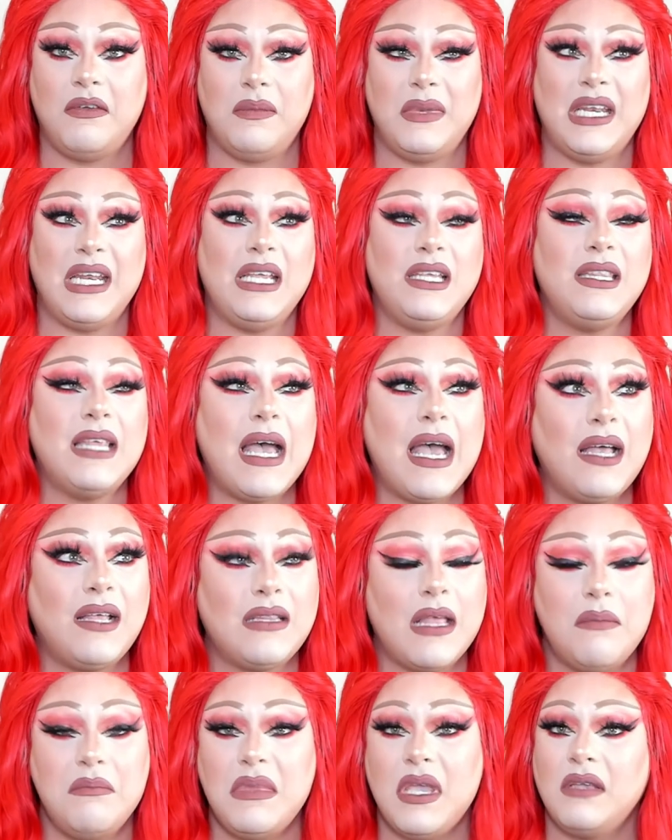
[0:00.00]

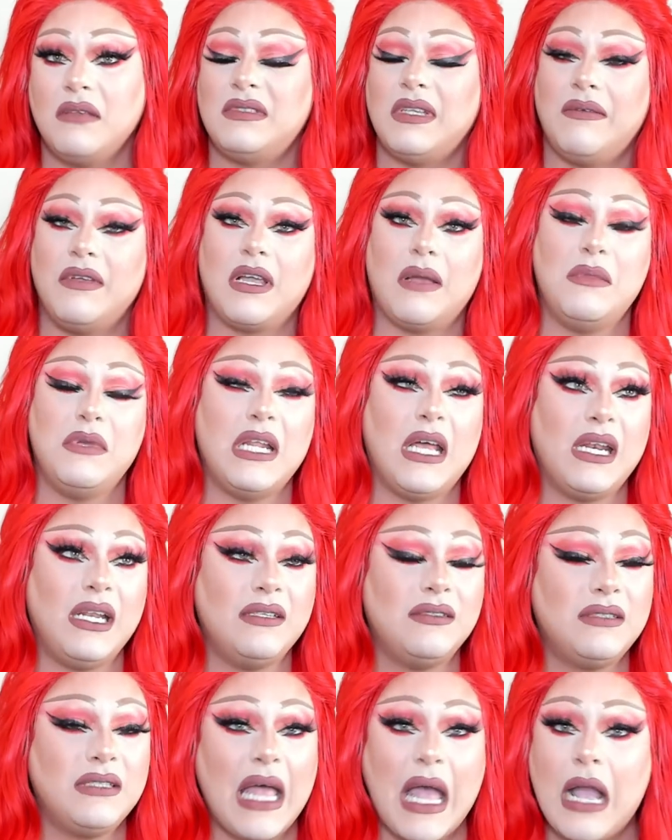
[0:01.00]
femenidad, también sabe caminar
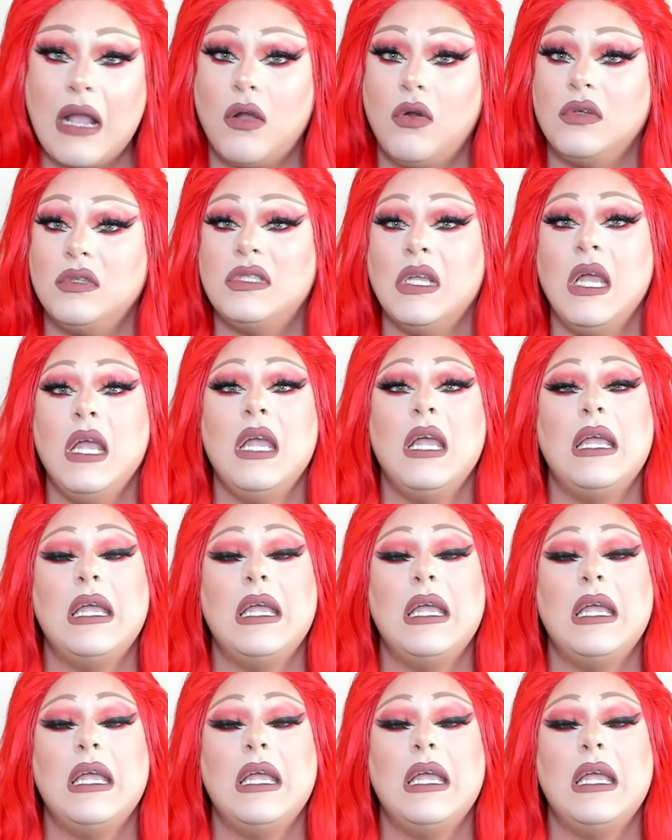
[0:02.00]
en tacos